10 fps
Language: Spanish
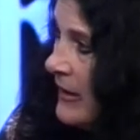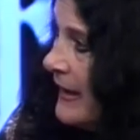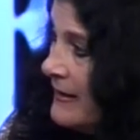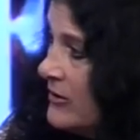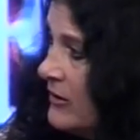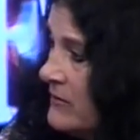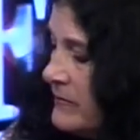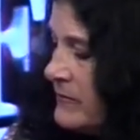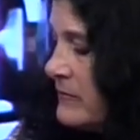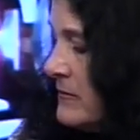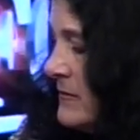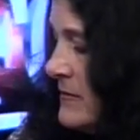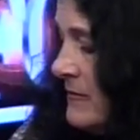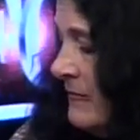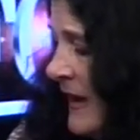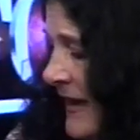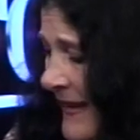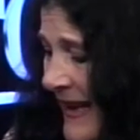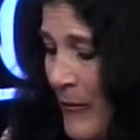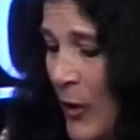esto
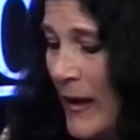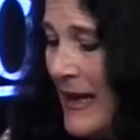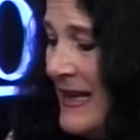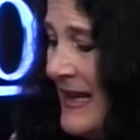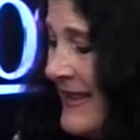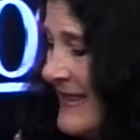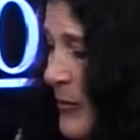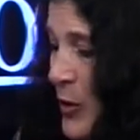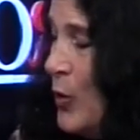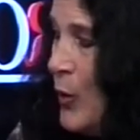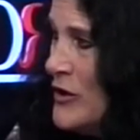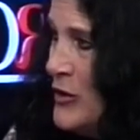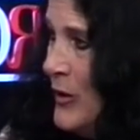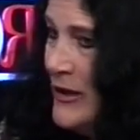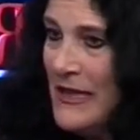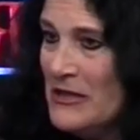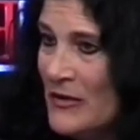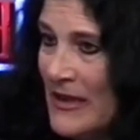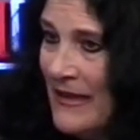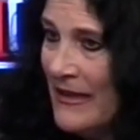digamos, entramos en un cuello de botella
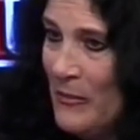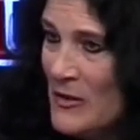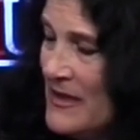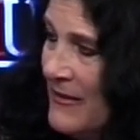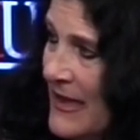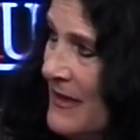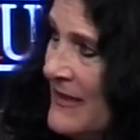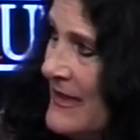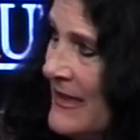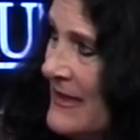donde la responsabilidad la va a tener